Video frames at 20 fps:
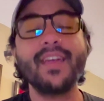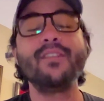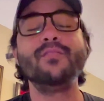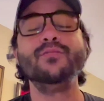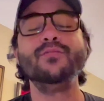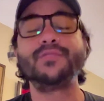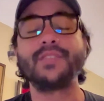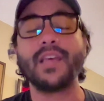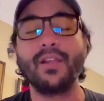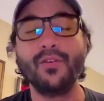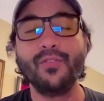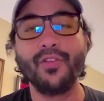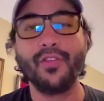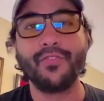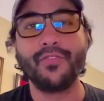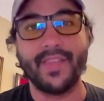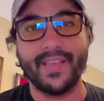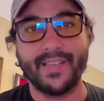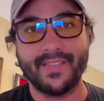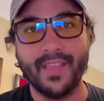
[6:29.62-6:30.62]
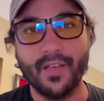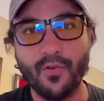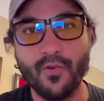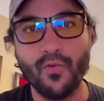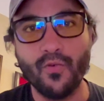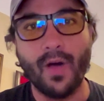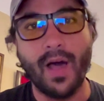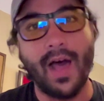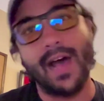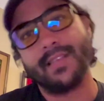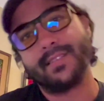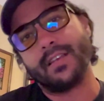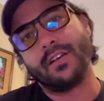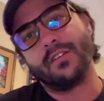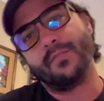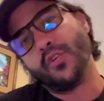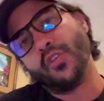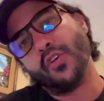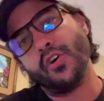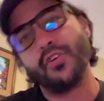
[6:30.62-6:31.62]
o comparaciones, e
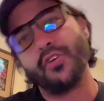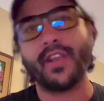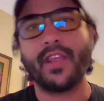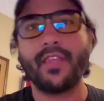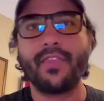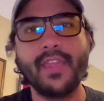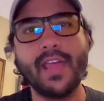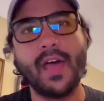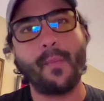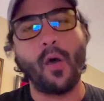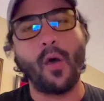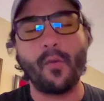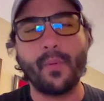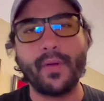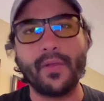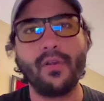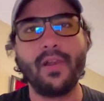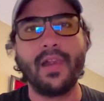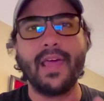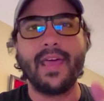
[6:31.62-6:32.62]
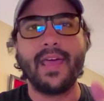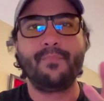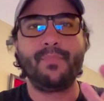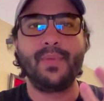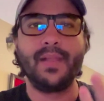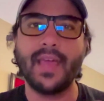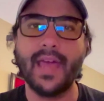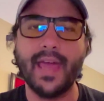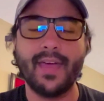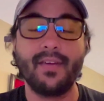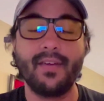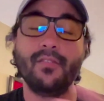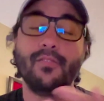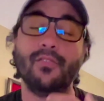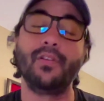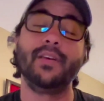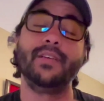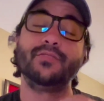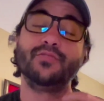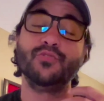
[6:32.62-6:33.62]
informan de manera habitual de las mejores
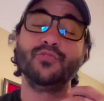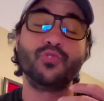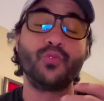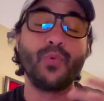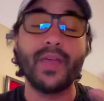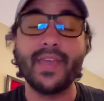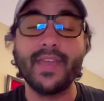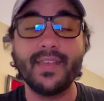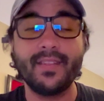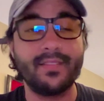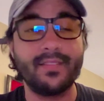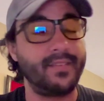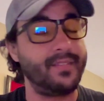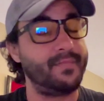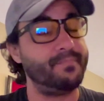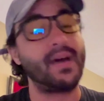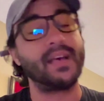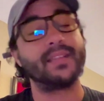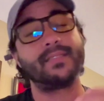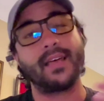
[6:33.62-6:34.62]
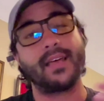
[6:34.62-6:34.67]
novedades tecnológicas a